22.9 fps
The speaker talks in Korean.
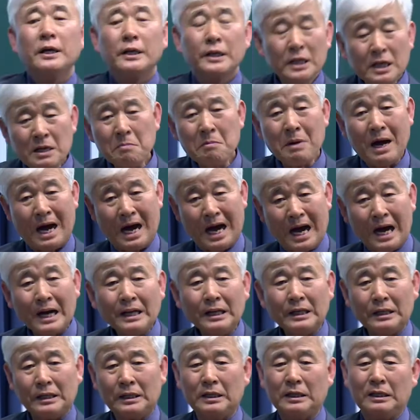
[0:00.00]
이
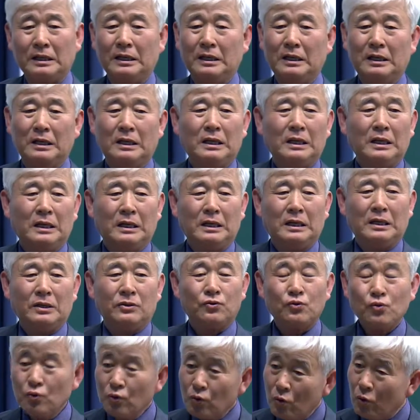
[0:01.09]
말이
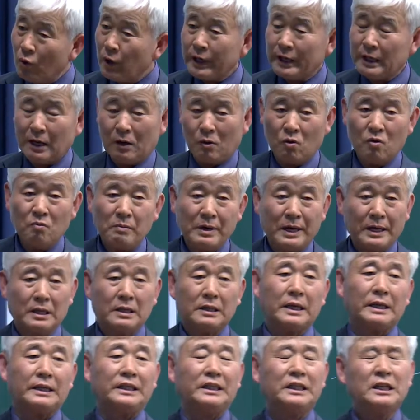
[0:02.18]
중용에 나오는
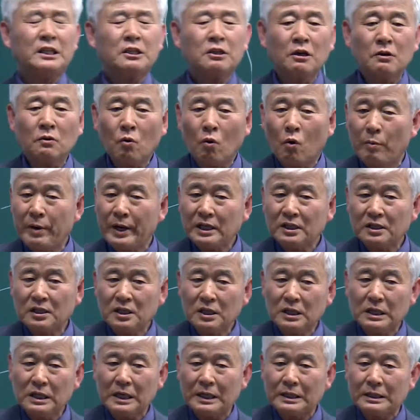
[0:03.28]
말인데,
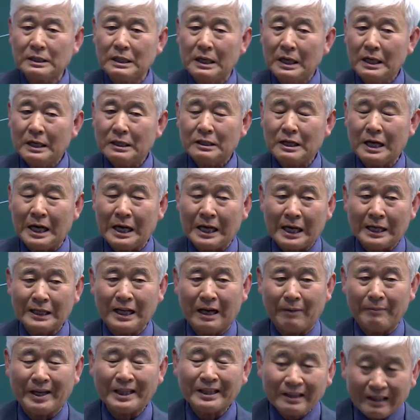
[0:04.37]
2500년간
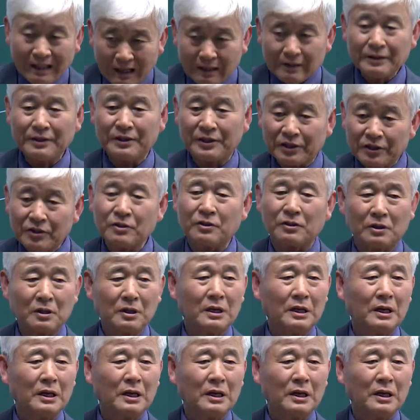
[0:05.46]
살아남았다는 것은